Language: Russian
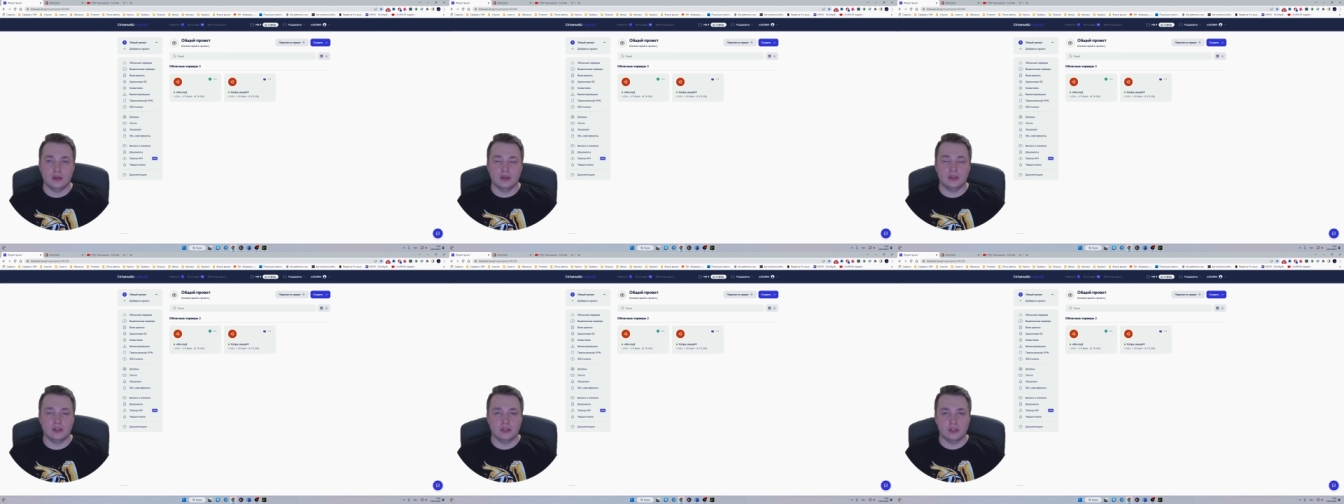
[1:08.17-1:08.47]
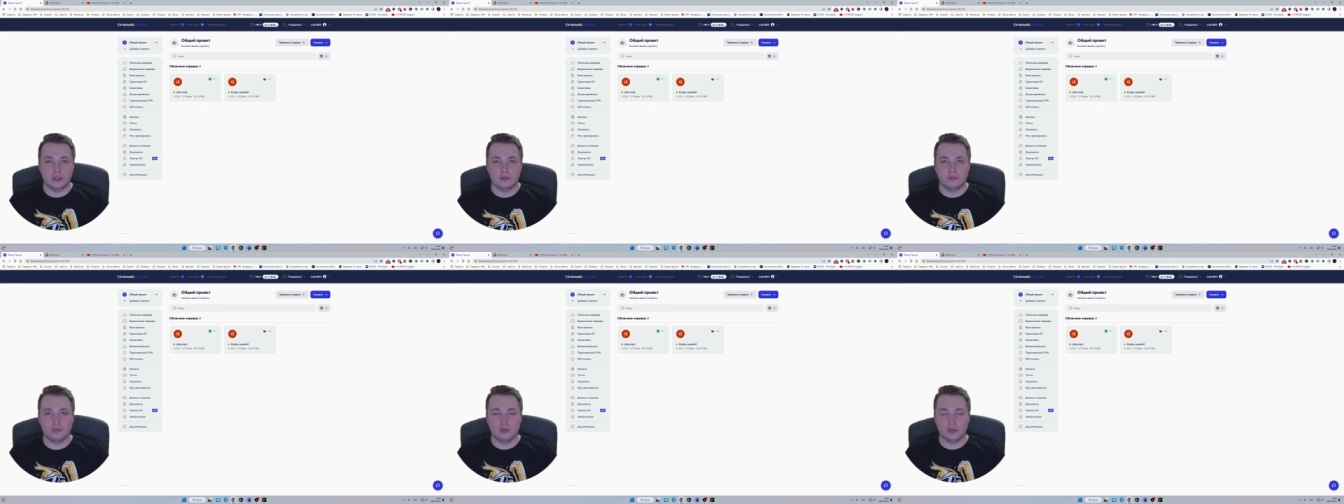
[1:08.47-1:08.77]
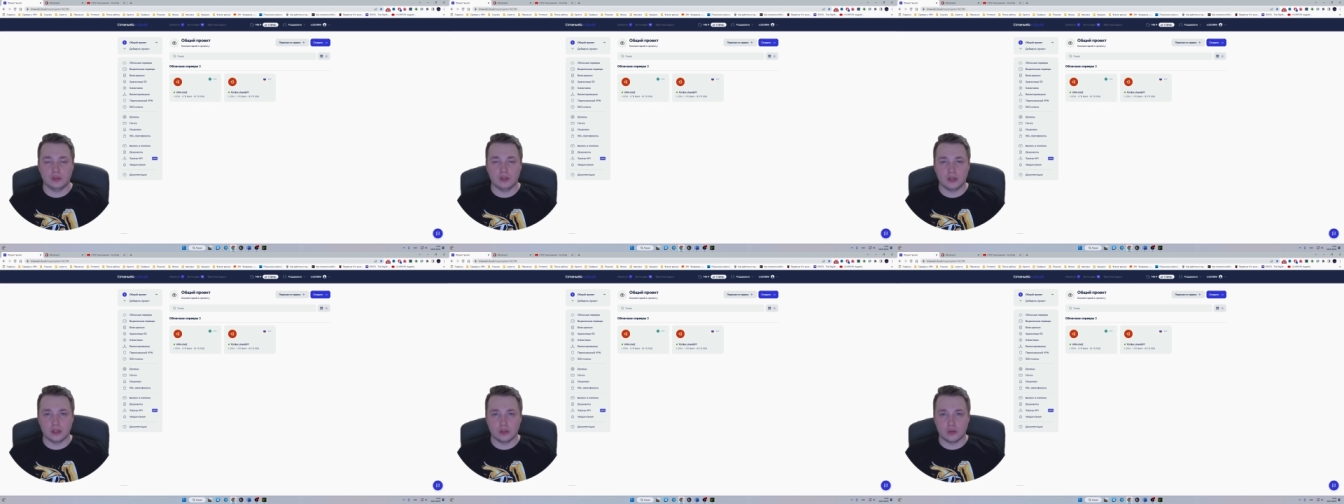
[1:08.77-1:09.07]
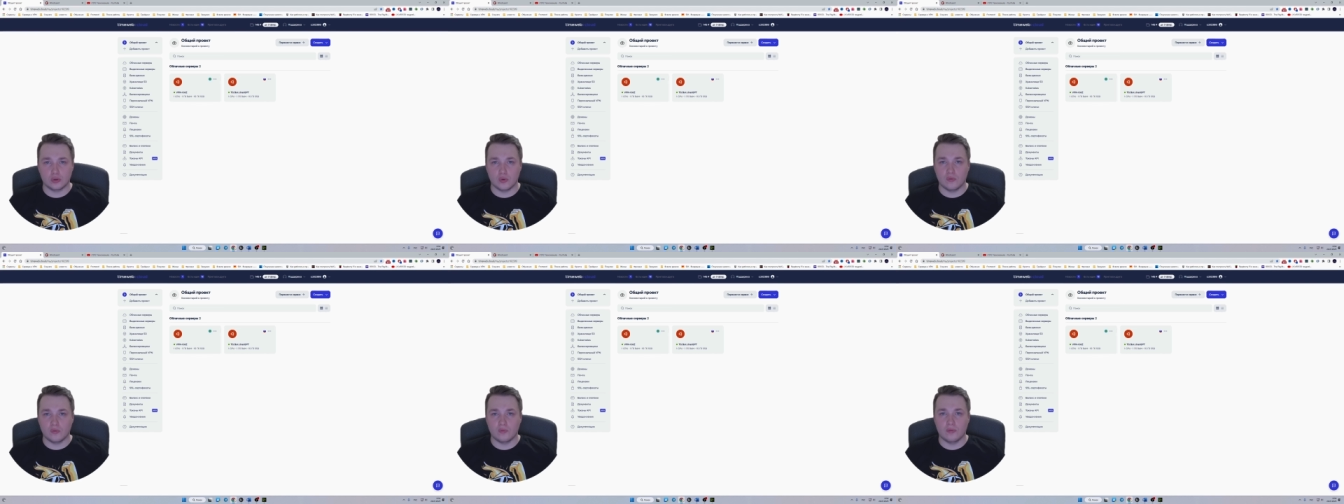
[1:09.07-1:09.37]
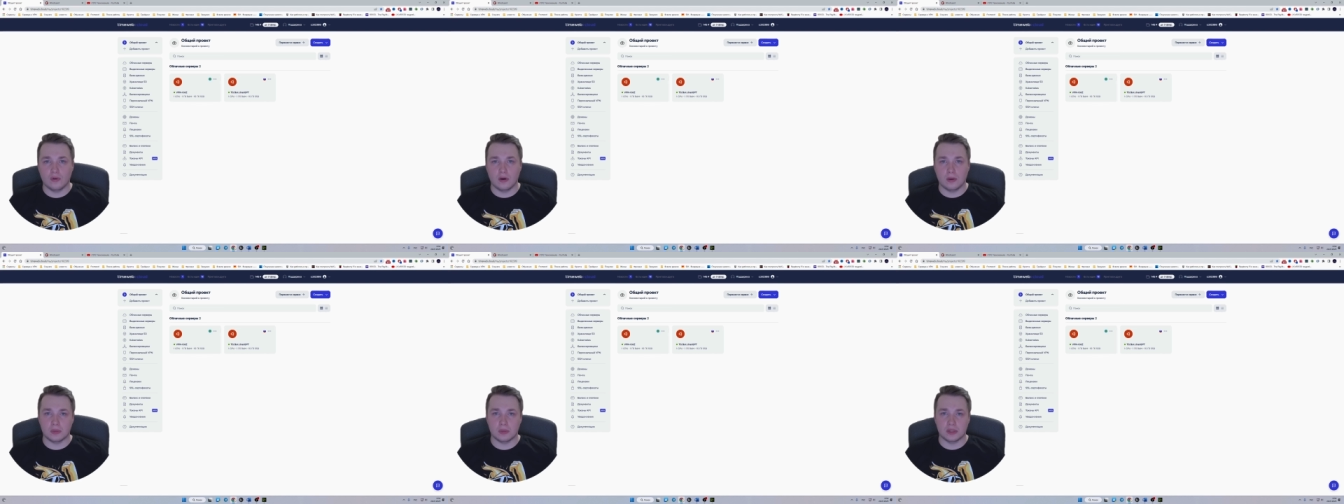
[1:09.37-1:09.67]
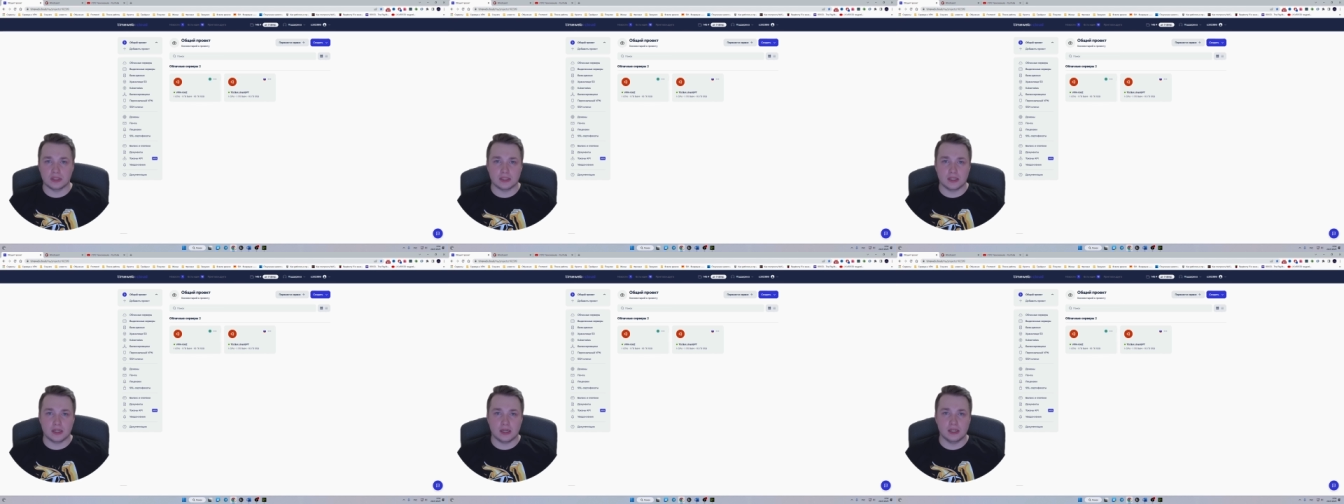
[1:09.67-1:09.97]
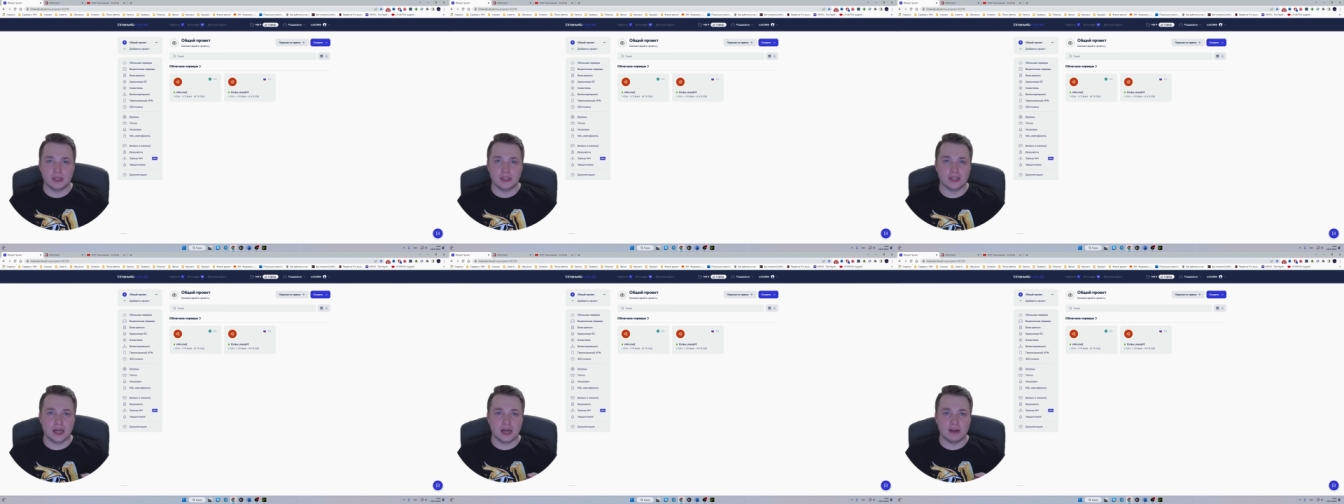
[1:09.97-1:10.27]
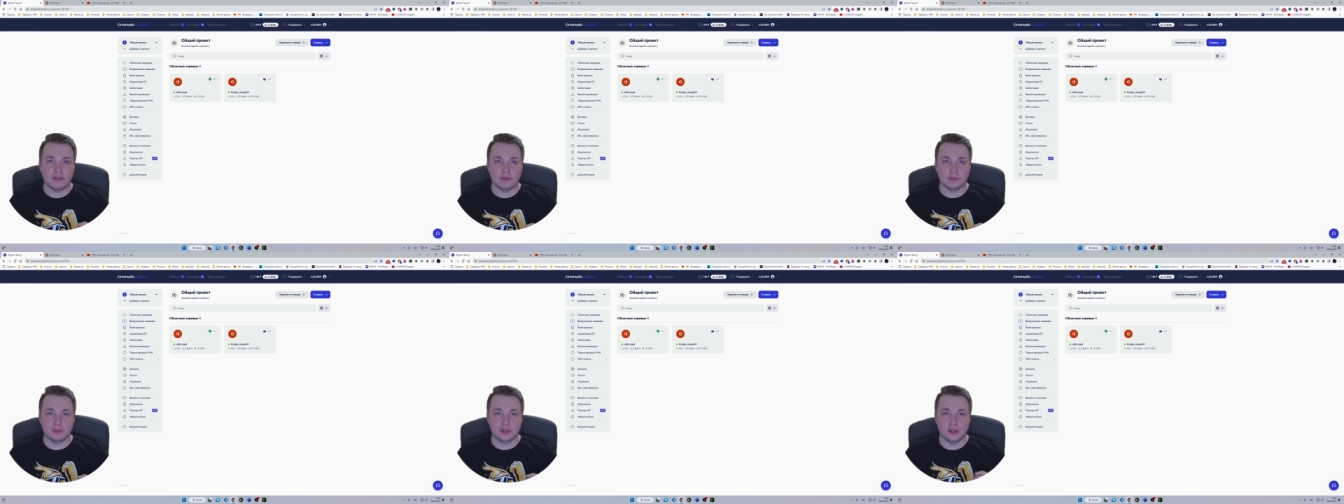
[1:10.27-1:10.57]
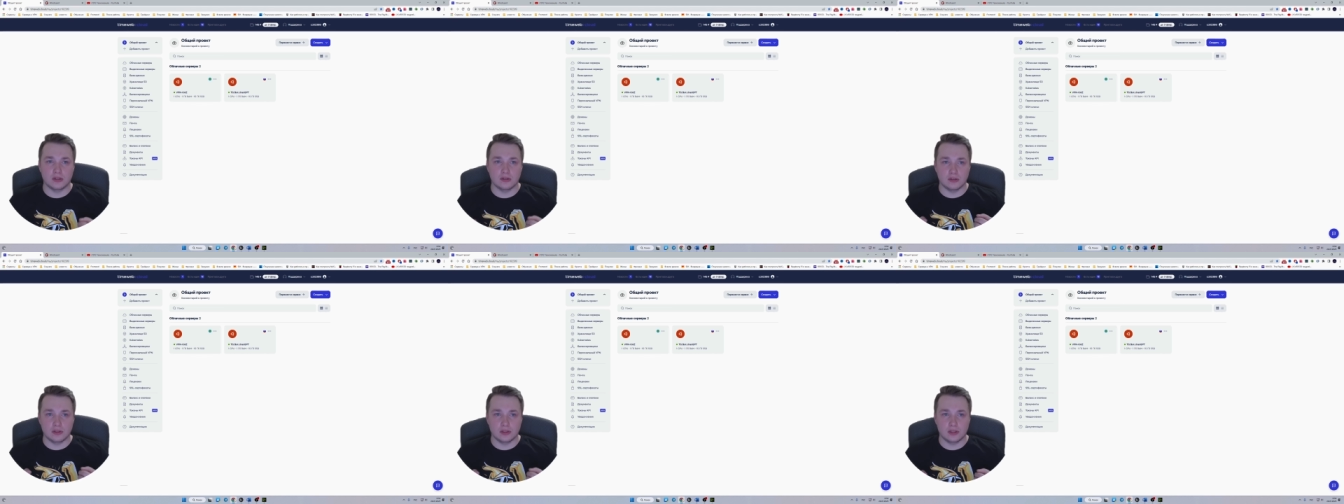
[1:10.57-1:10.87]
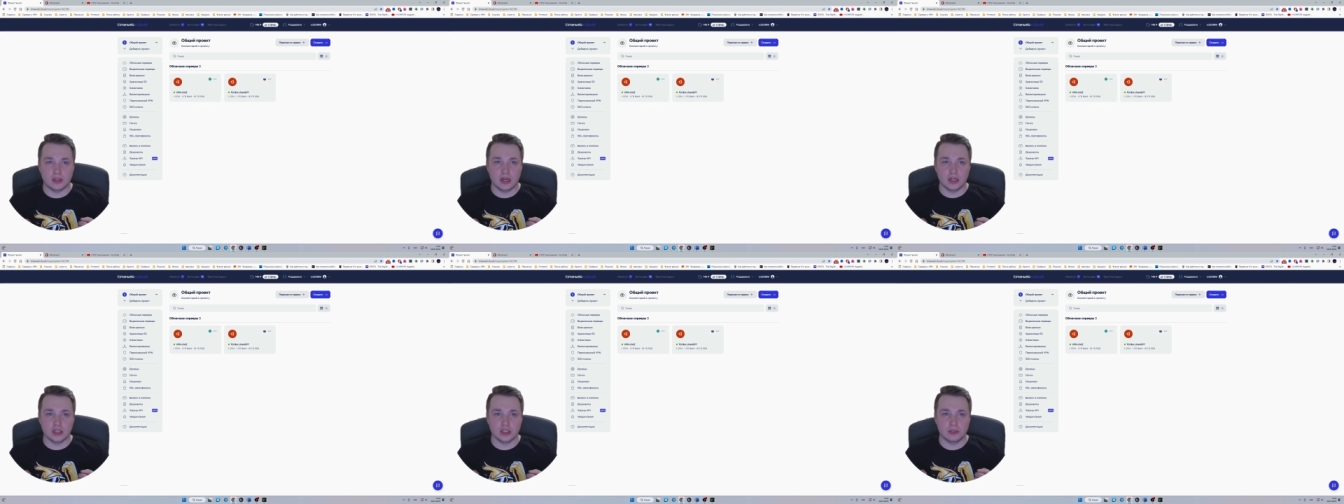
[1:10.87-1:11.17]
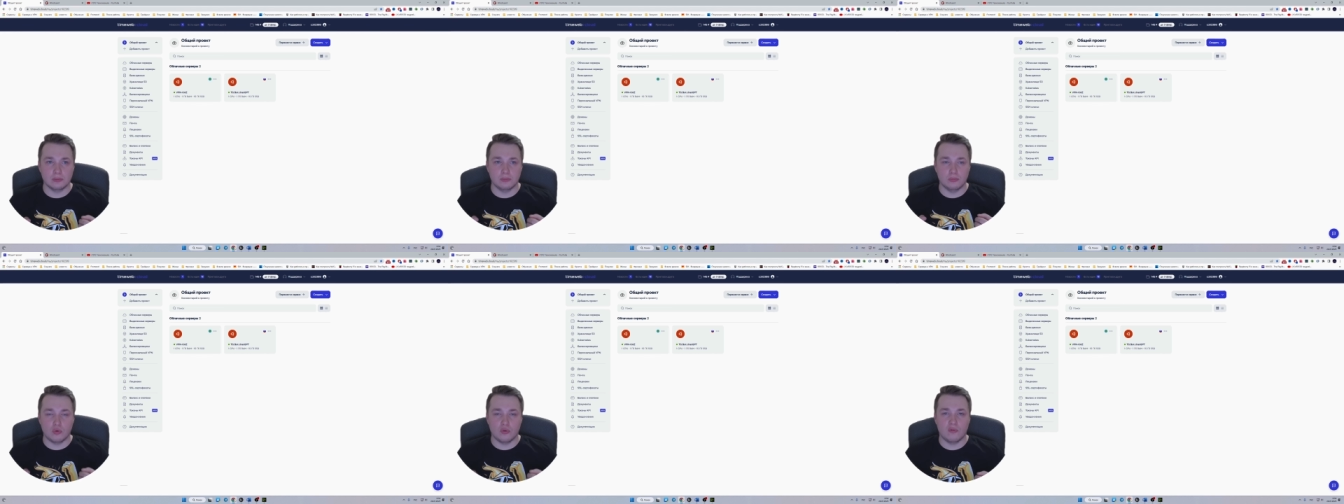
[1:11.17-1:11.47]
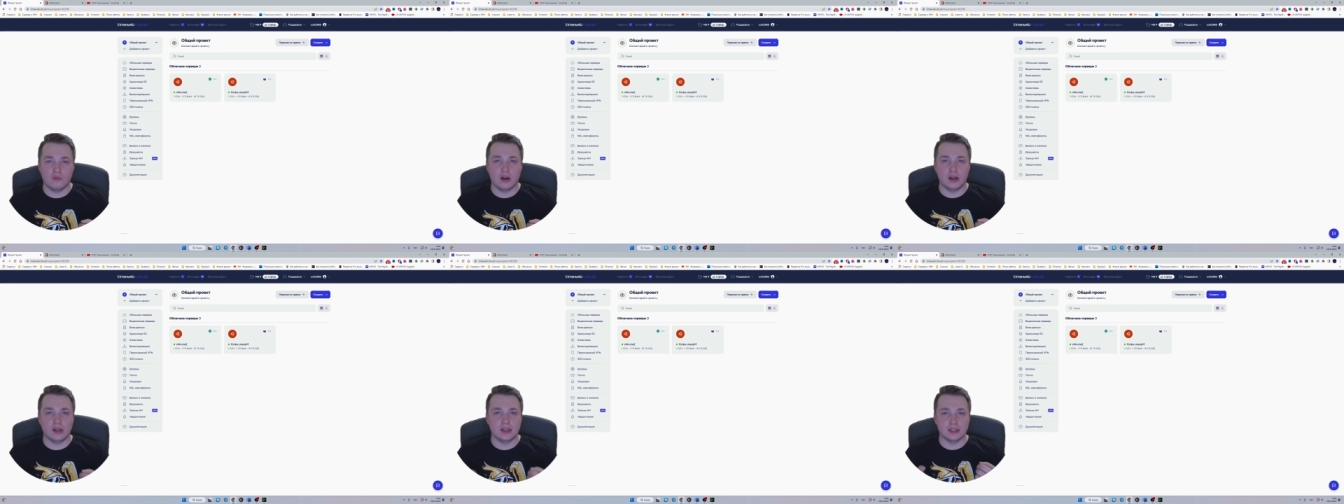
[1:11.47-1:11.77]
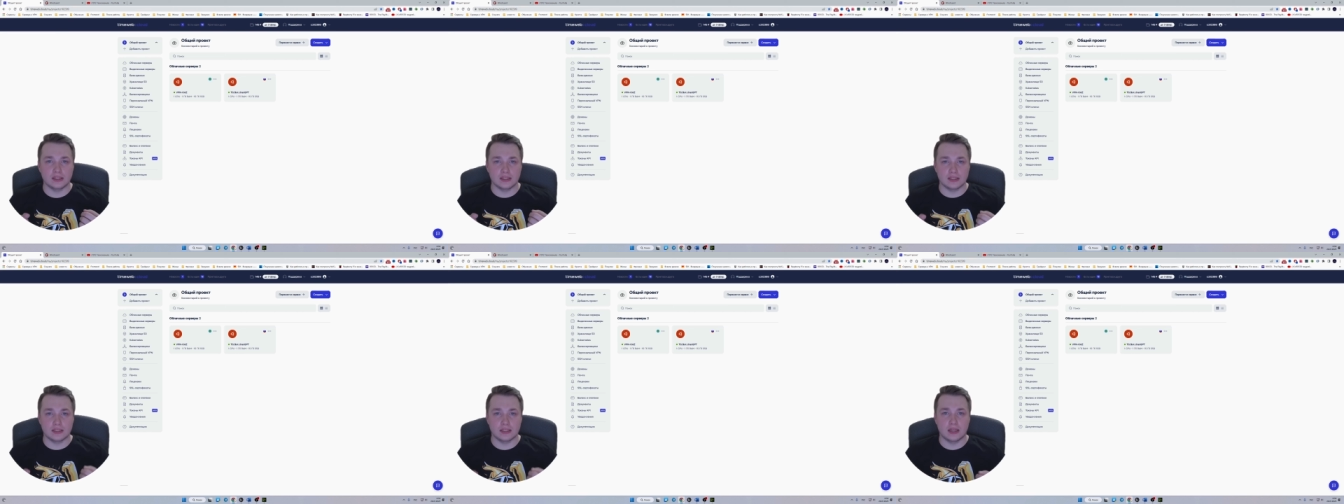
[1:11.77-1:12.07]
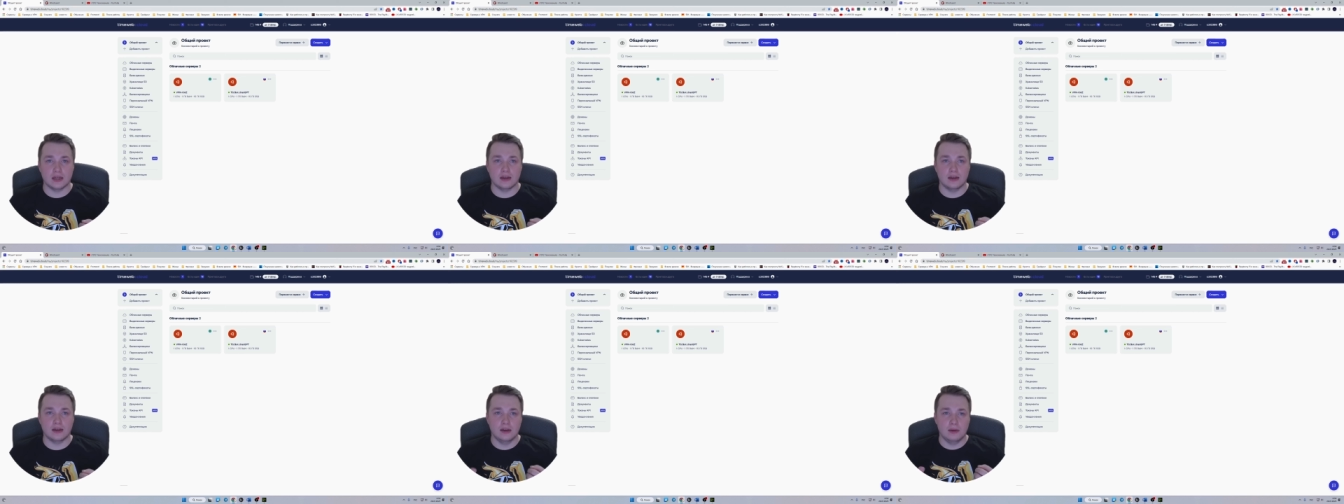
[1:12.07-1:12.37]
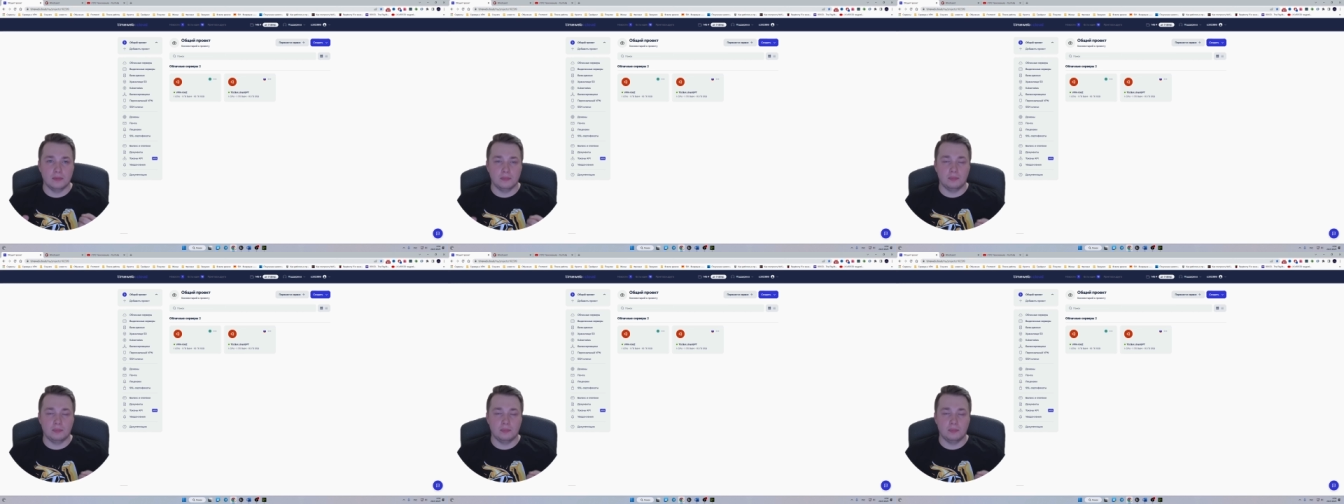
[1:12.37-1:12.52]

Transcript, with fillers: и сегодня готов вам рассказать, как вам сделать так же буквально за